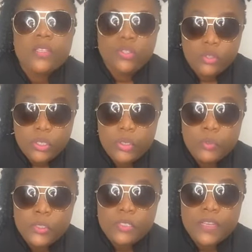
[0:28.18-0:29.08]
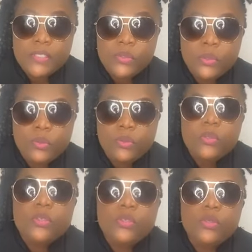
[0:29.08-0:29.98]
sujets de motivation
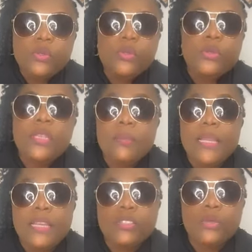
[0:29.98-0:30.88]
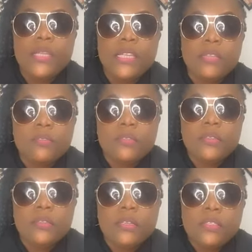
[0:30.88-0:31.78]
sur le déballage de l'île.
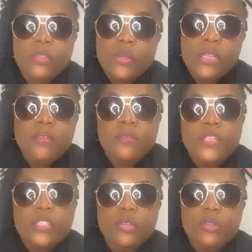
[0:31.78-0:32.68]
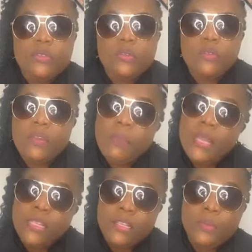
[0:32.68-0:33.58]
Sur Lean Fashion, on va
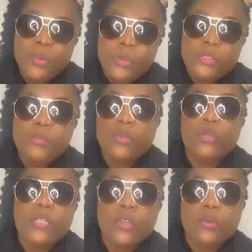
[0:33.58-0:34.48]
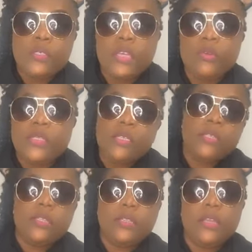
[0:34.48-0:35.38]
parler des buzz, mais donner des conseils aussi,
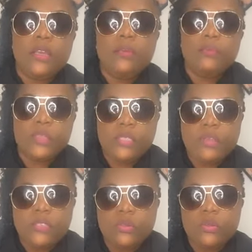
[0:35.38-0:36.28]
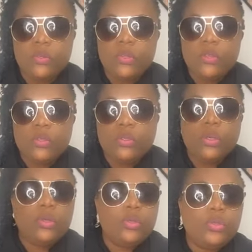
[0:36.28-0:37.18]
des motivations.
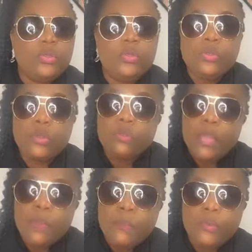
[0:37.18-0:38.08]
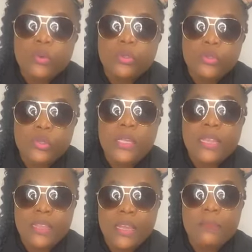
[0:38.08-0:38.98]
Donc aujourd'hui, nous sommes là pour continuer
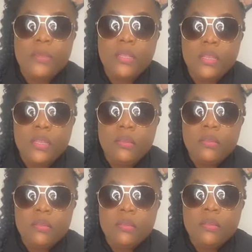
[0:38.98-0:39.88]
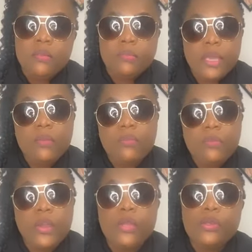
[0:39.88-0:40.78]
la thérapie des lignes, mais vous
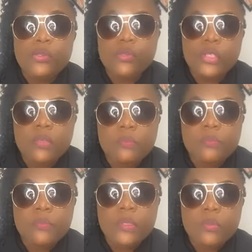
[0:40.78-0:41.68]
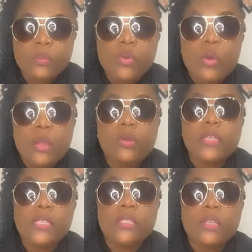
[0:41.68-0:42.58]
voyez le sujet. Pourquoi
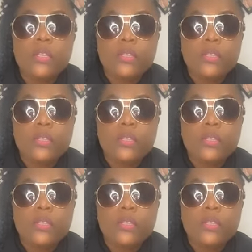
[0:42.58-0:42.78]
connaître ses